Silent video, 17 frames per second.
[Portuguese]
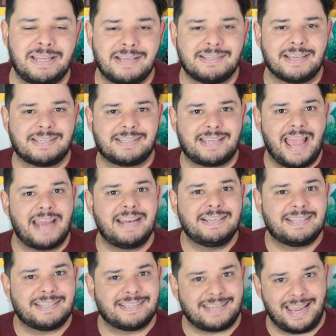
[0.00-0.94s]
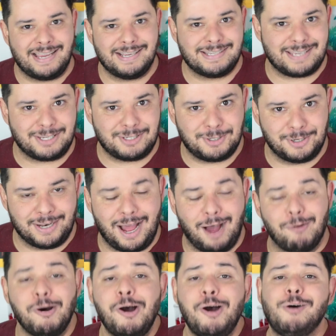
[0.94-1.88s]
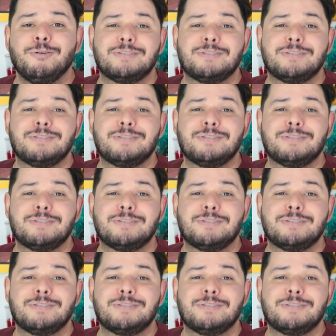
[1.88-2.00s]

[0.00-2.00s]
dessa série sensacional.